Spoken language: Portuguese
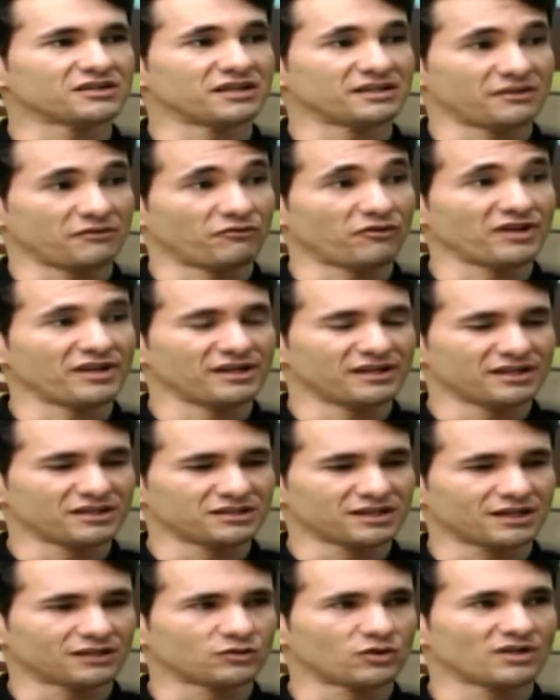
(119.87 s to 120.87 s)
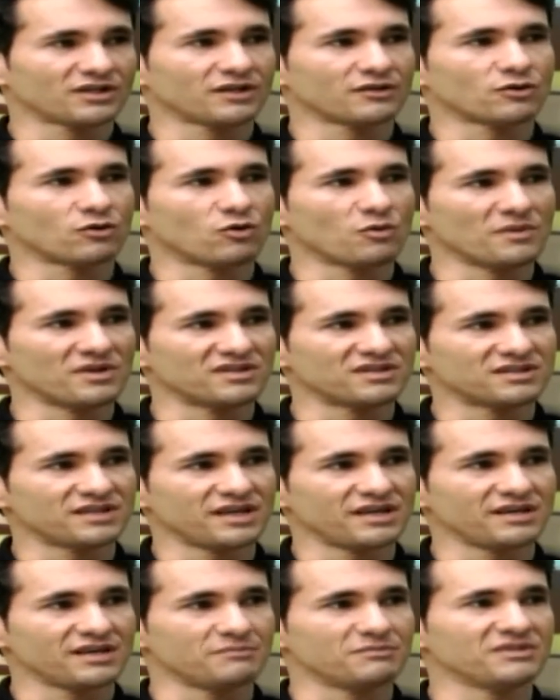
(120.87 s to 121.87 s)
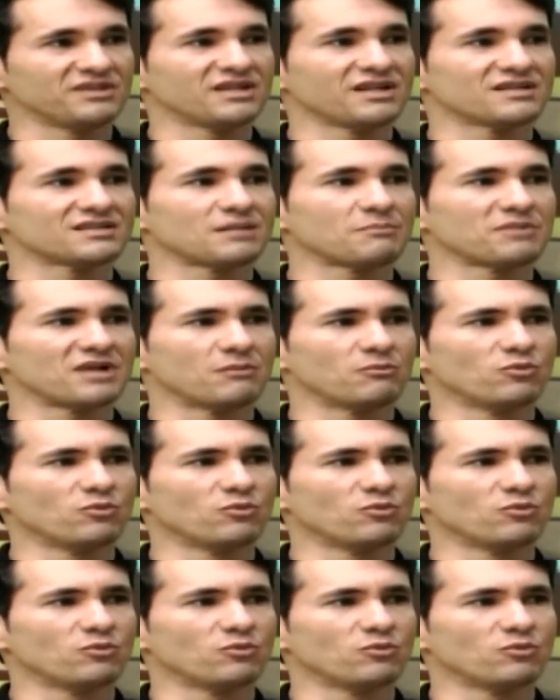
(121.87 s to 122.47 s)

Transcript: Até foi na igreja católica que eu comecei a me interessar pela